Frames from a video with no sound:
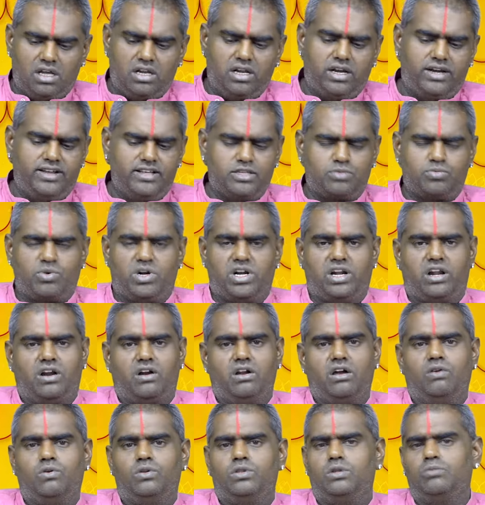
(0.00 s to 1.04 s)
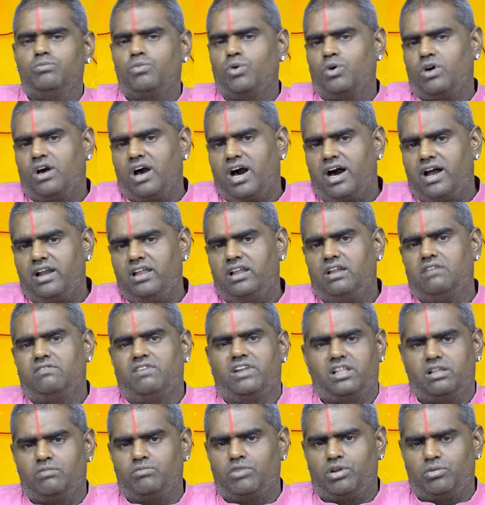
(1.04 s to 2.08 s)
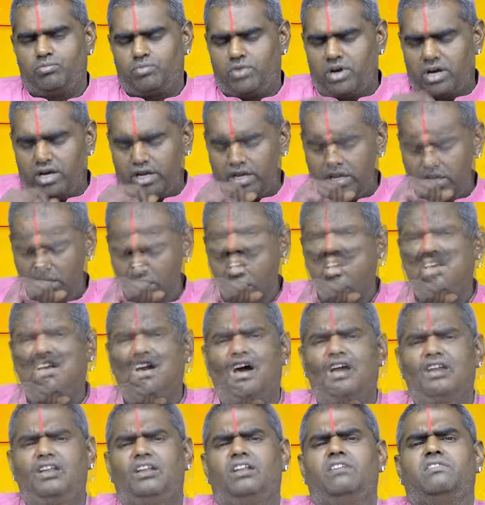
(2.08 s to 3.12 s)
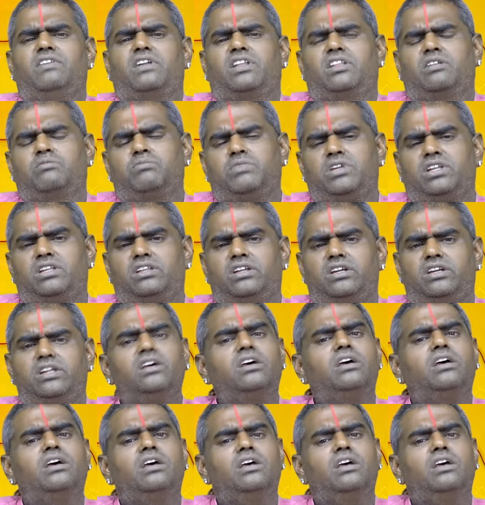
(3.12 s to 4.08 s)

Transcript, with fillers: லேடிஸ் பண்ணுறாங்களோ அவங்க வந்து இப்போ காலையில் விரதம் இருப்பாங்க காலையில் விரதம் இருந்துட்டு